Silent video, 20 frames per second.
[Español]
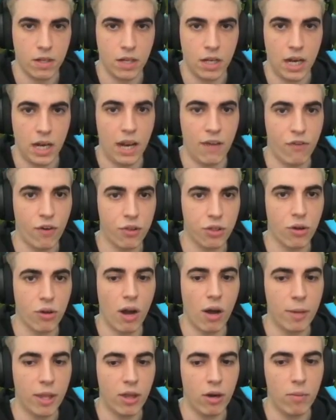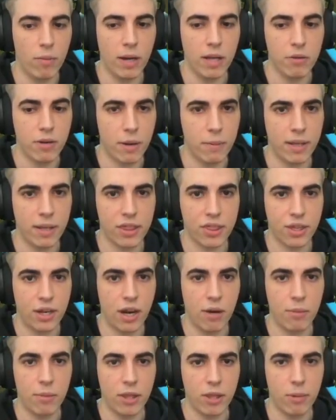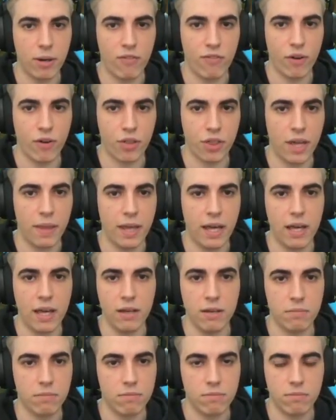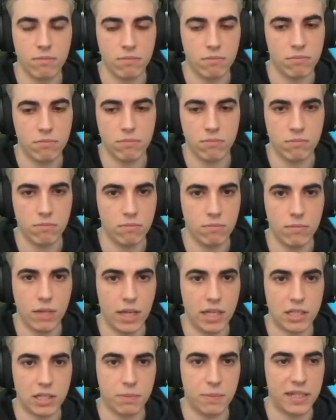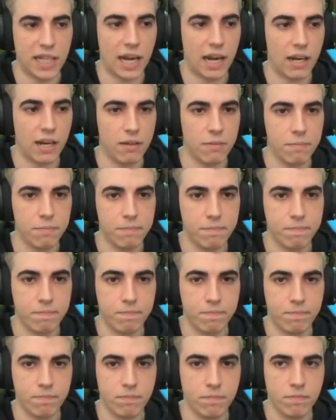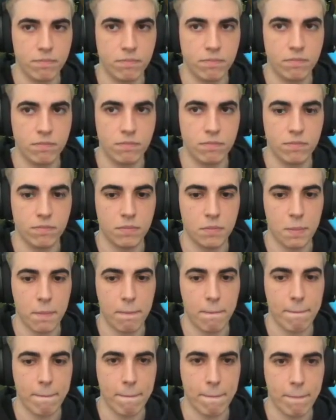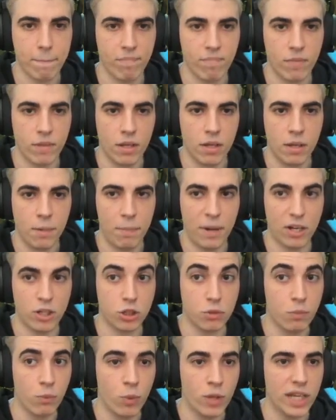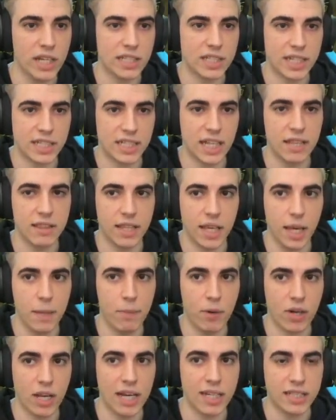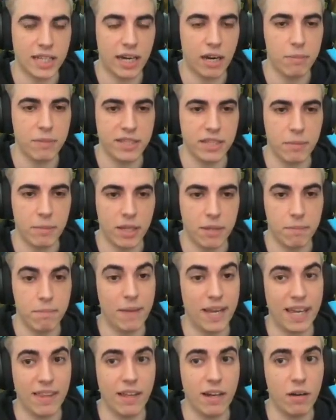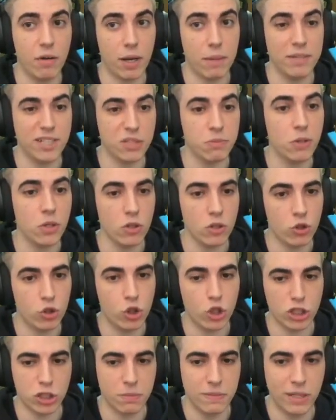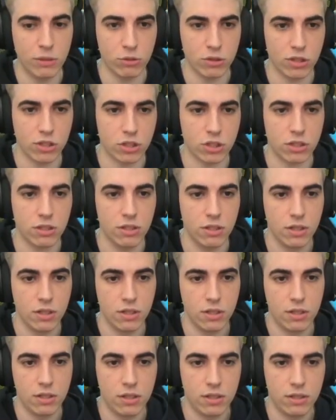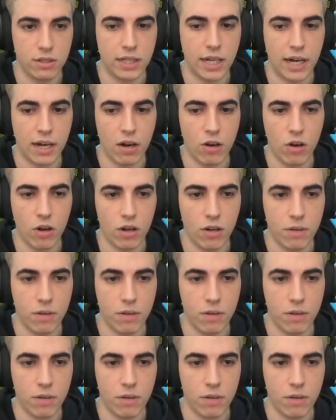Le forzo la W y una vez la W forzada es matarle. Mm. Pero es muy estresante, ¿eh? Porque literalmente me quedan ahora mismo dos minutos de reloj.